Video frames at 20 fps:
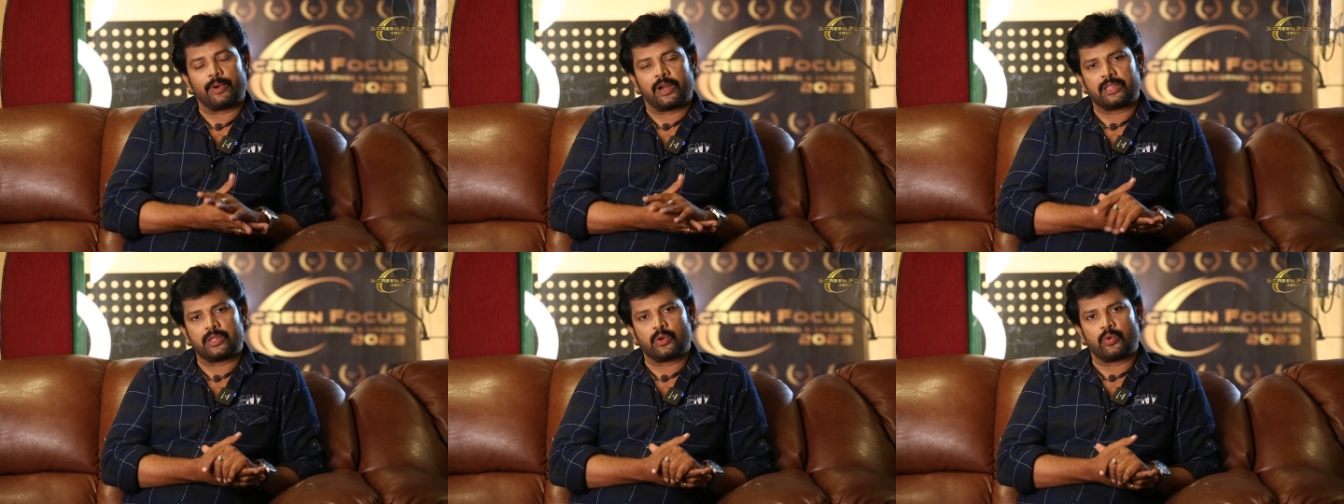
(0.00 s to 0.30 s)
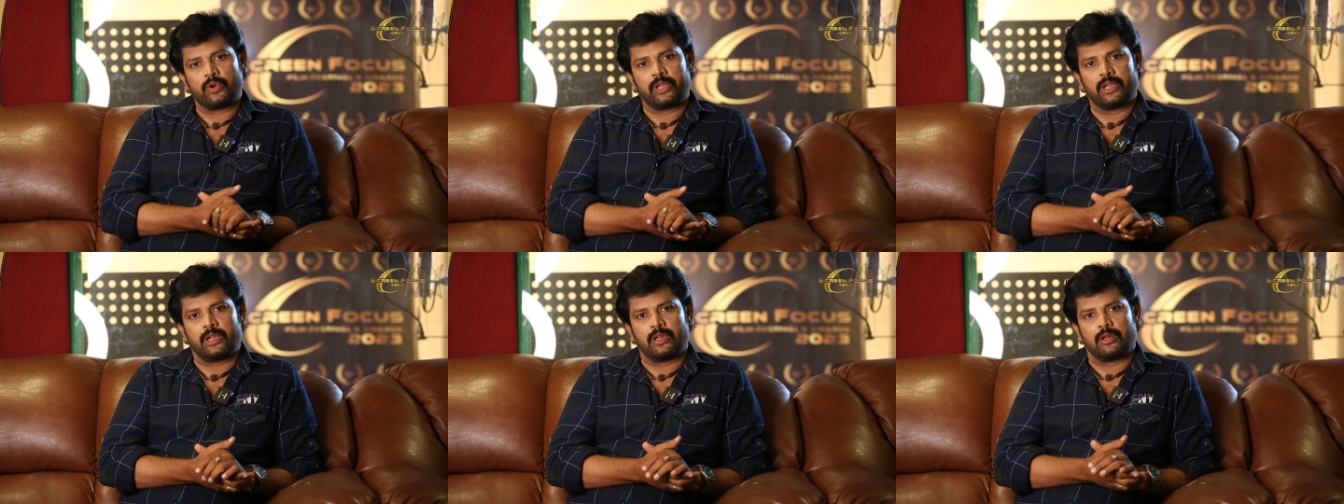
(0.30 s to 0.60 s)

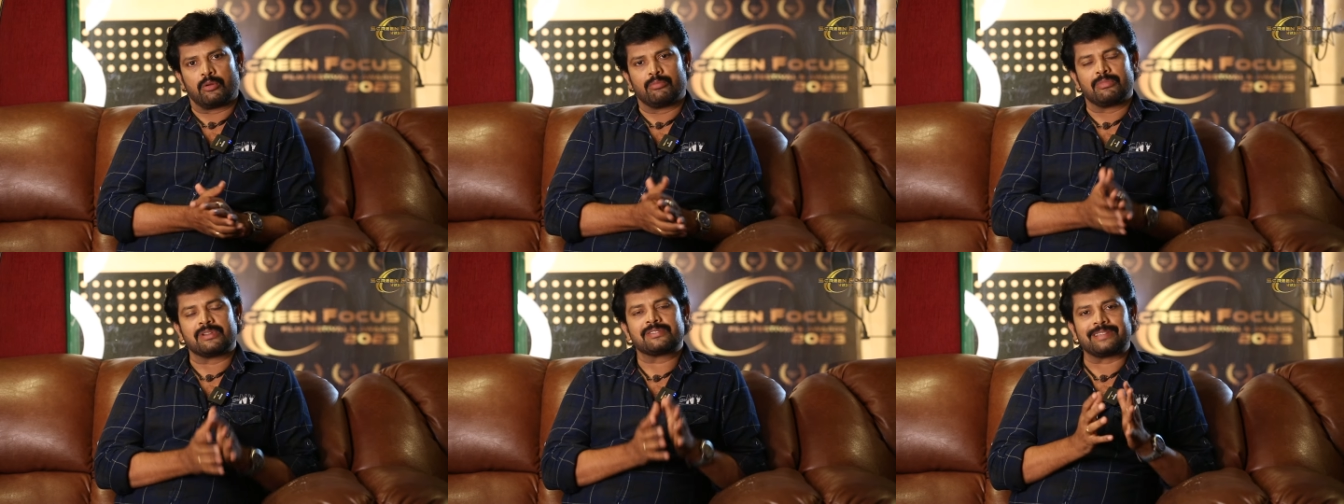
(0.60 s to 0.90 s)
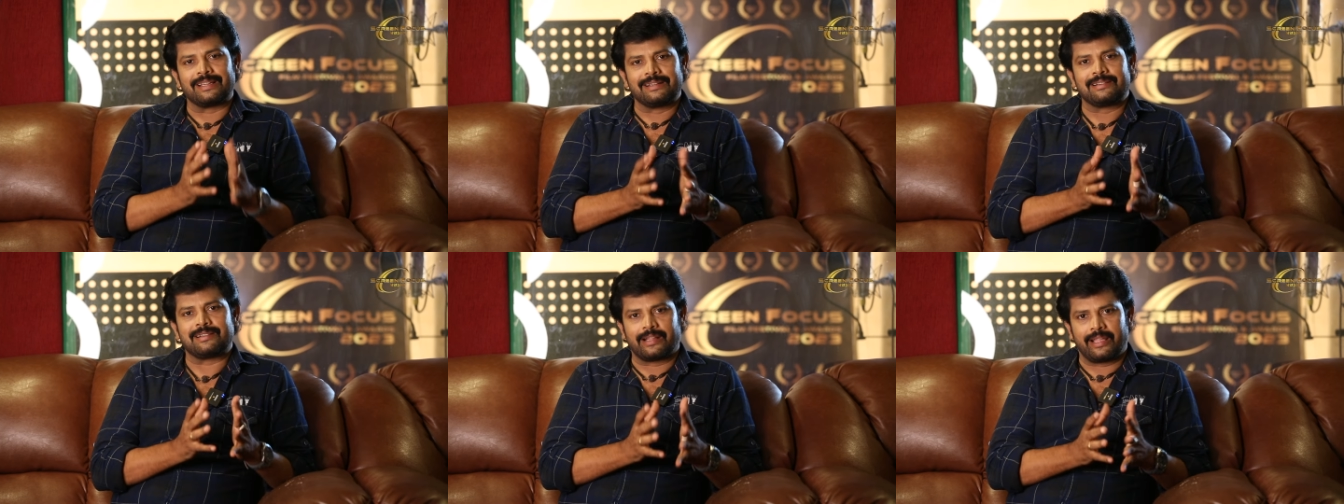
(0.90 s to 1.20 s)
படத்தினுடைய ரொம்ப
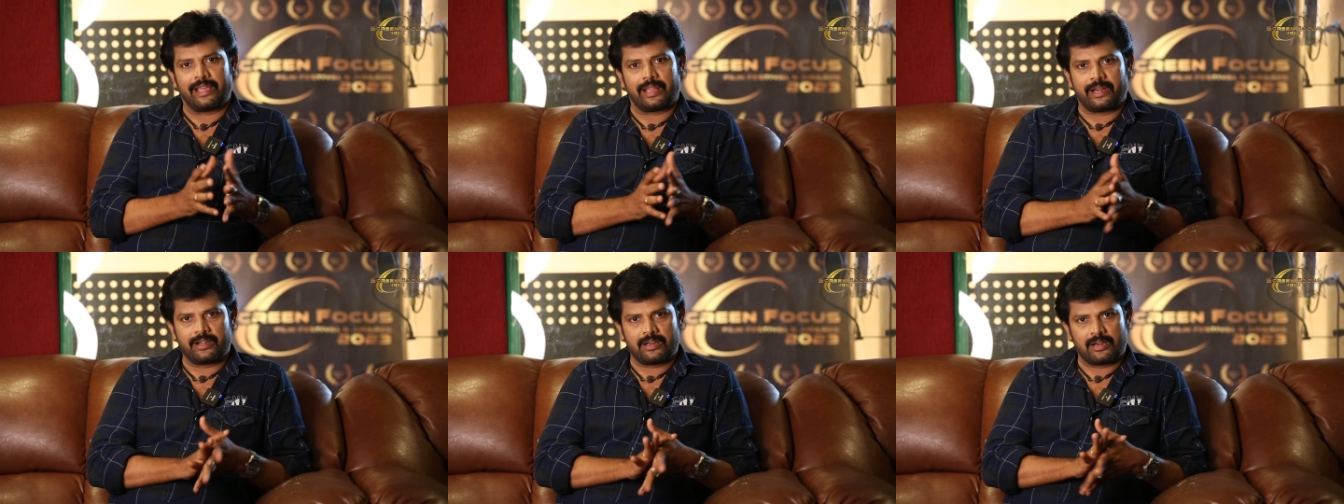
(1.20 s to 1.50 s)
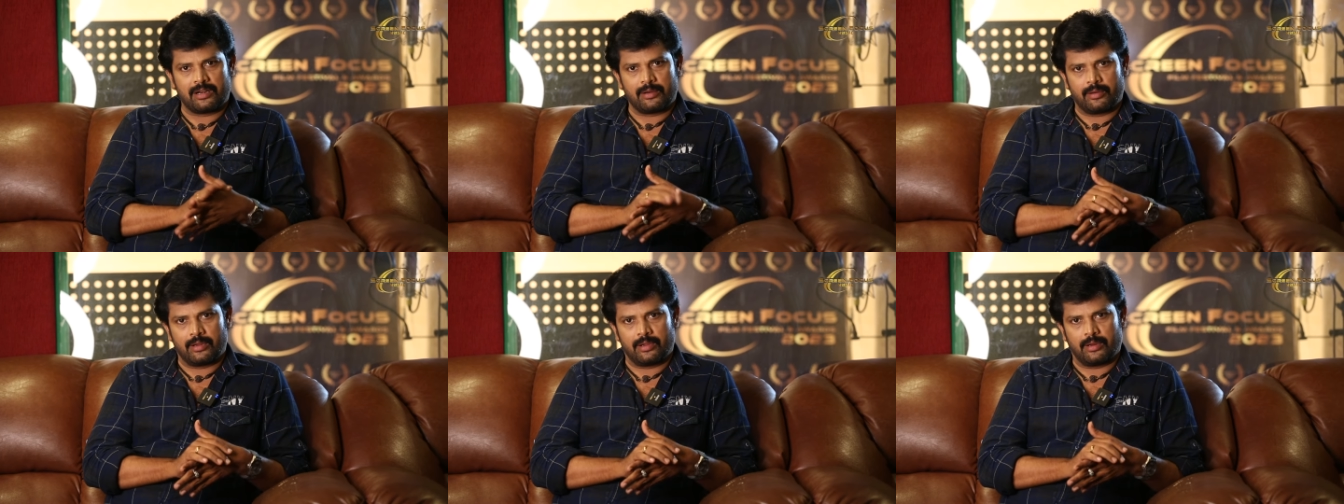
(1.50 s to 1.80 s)
சென்டர்
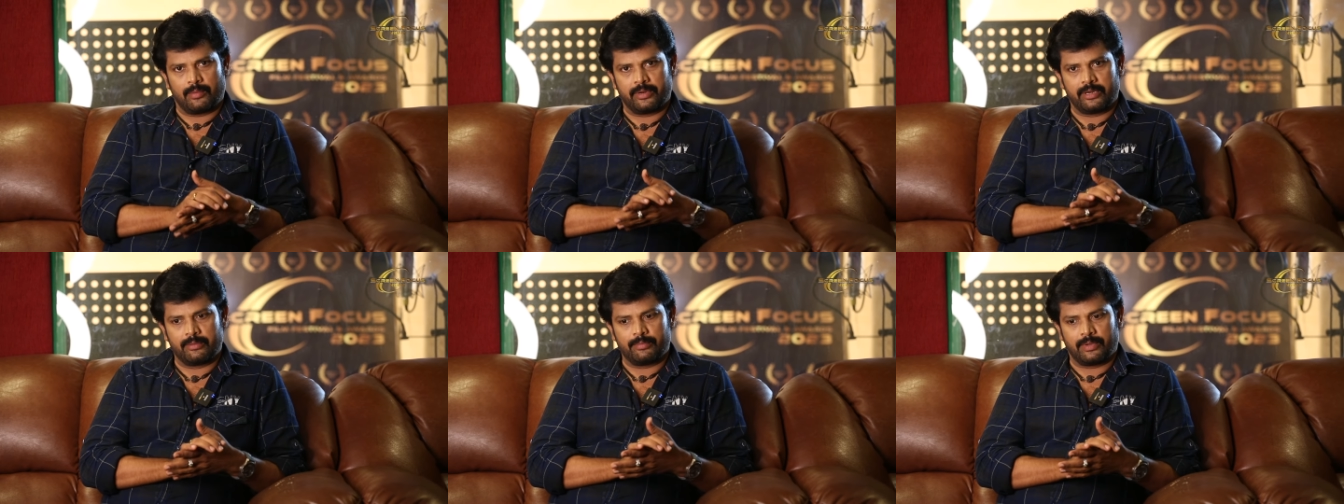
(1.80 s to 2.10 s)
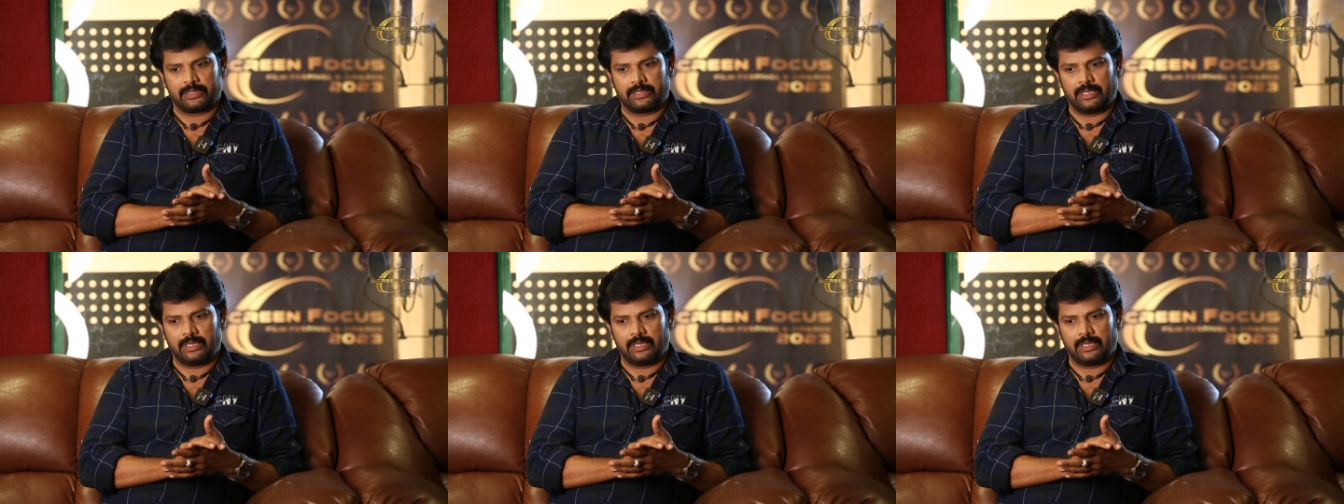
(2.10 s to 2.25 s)
கேரக்டர் அப்படின்னு